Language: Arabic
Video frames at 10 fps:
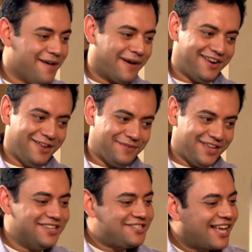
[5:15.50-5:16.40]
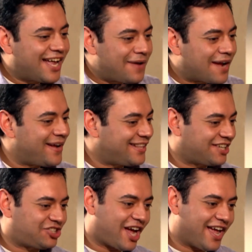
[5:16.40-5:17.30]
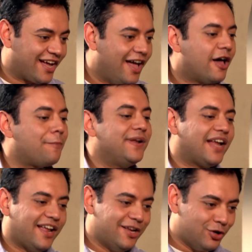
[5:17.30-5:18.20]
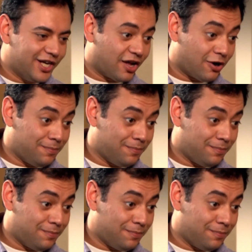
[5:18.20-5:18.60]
لا يا معلمي اللي يشتغل معاك ما يحتاجش حاجه ربنا يخليكوا لينا يا